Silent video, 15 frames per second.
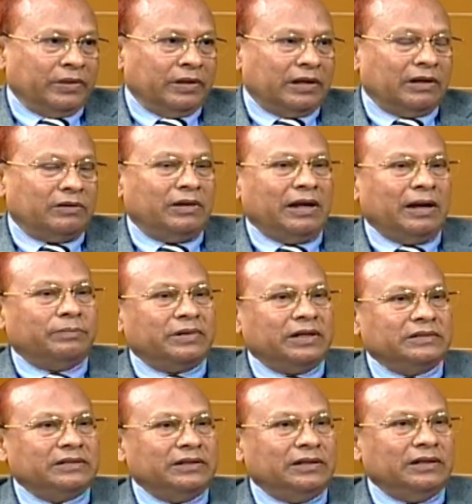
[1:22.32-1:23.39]
কারণ আমরা
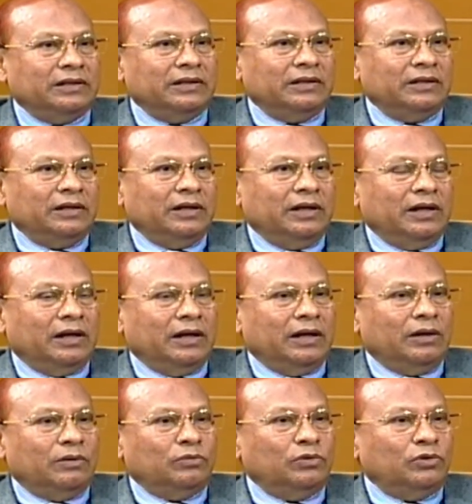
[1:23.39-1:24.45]
যে
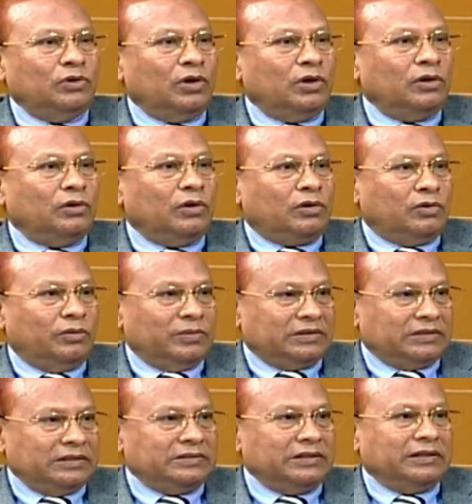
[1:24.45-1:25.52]
উন্নয়ন
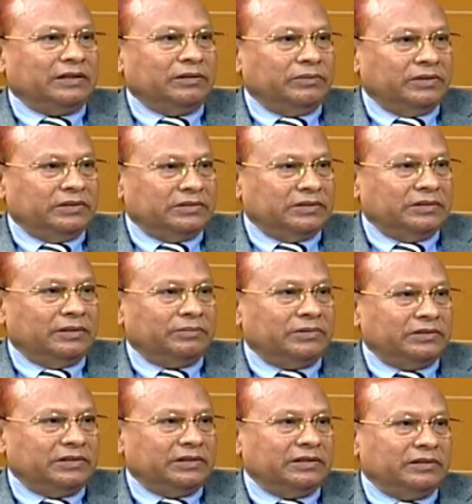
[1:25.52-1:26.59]
লক্ষ্যমাত্রা যেটাকে বলি আমরা
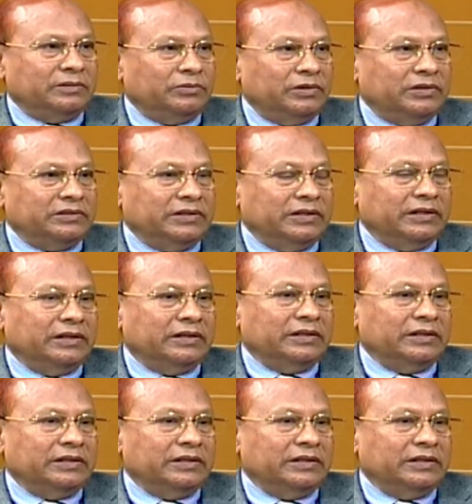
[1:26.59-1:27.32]
যেটাকে বলি যে